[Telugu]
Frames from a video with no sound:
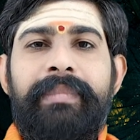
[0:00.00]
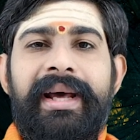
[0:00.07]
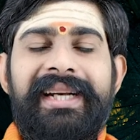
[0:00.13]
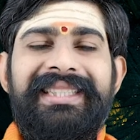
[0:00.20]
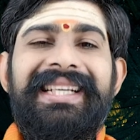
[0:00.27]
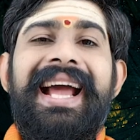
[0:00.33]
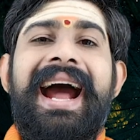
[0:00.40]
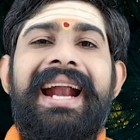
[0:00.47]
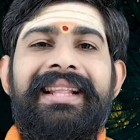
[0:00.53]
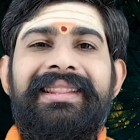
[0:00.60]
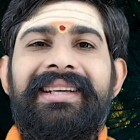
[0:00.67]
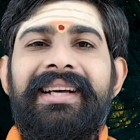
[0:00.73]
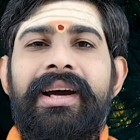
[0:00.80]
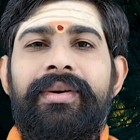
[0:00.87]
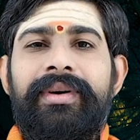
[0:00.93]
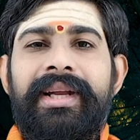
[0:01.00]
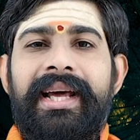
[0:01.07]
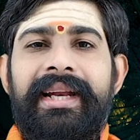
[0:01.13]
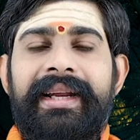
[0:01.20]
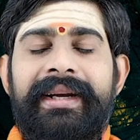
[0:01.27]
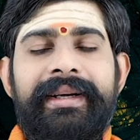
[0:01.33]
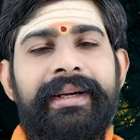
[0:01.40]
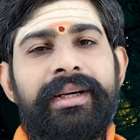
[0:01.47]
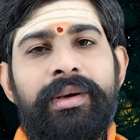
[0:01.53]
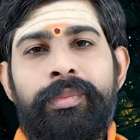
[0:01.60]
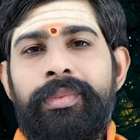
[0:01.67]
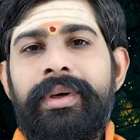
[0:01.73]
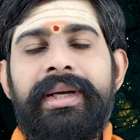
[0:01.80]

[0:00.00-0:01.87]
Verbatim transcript: మనిషి ఆనందంగా ఉండాలి అంటే డబ్బు